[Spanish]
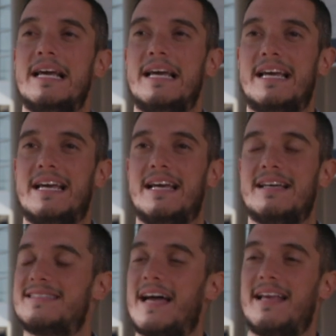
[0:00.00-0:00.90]
eh,
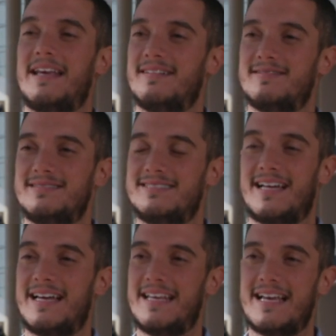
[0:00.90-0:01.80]
está ella,
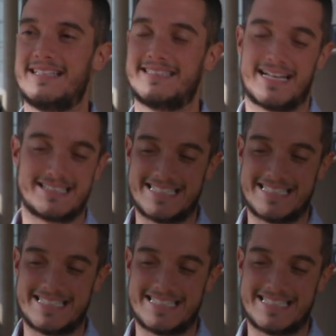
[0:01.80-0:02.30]
está ella y está